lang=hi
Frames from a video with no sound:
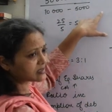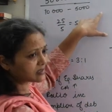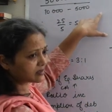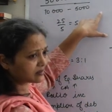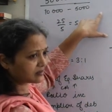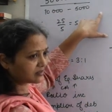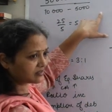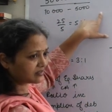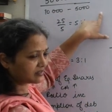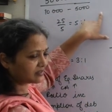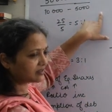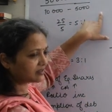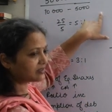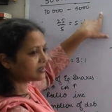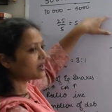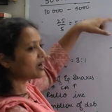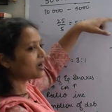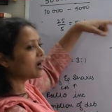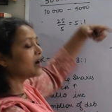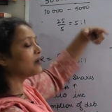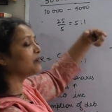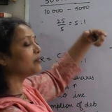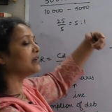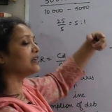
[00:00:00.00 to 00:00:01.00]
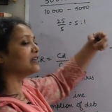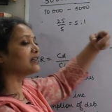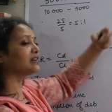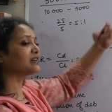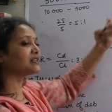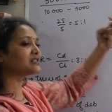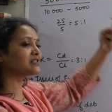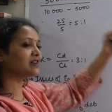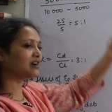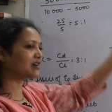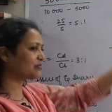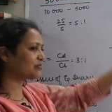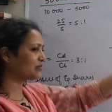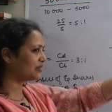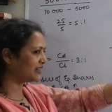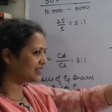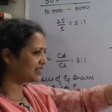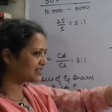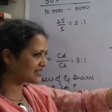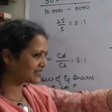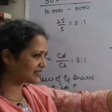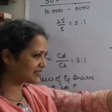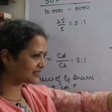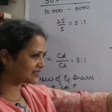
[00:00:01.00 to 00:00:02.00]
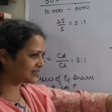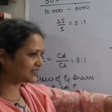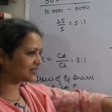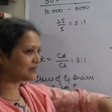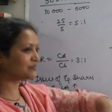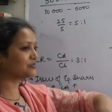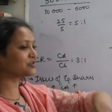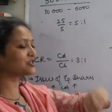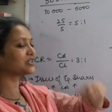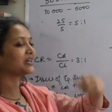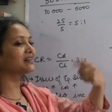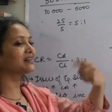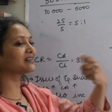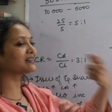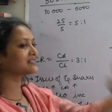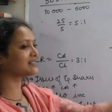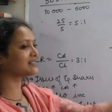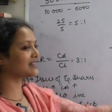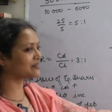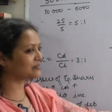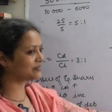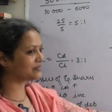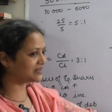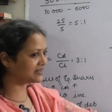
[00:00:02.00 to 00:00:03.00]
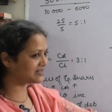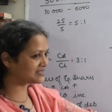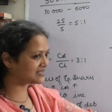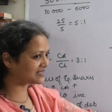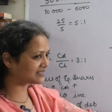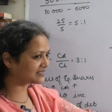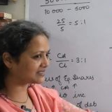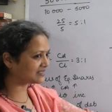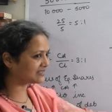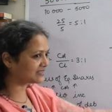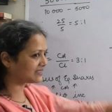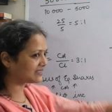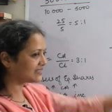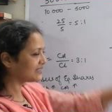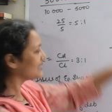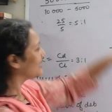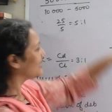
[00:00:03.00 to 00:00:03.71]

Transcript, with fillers: सकते थे हम एक हज़ार भी ले सकते थे हम चार हज़ार भी ले सकते थे